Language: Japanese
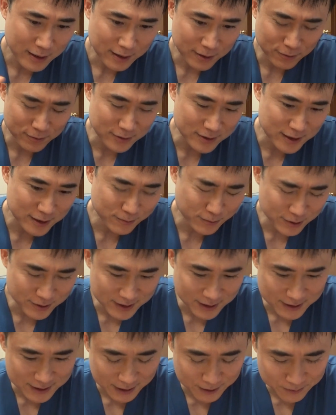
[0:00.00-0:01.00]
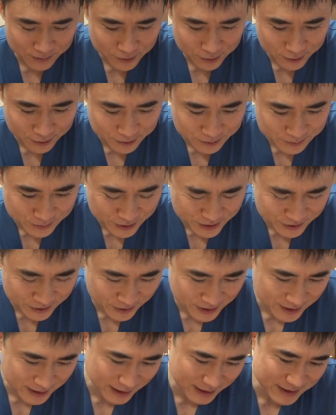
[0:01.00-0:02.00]
この質問者さんも僕の
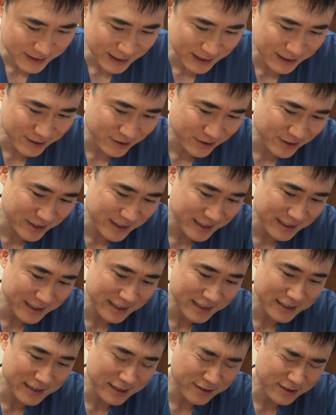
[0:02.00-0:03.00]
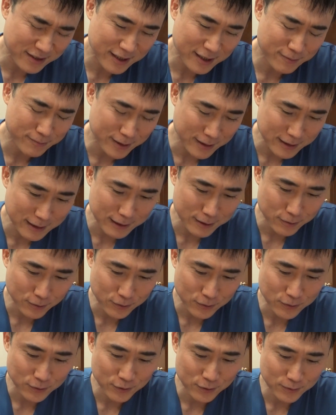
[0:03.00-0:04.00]
意見参考にしてくれればいい
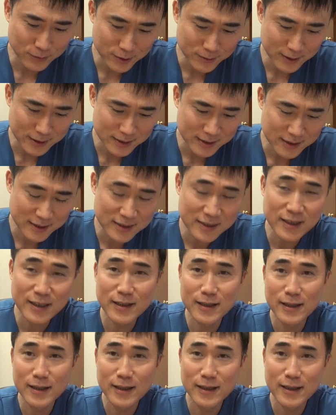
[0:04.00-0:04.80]
と思います。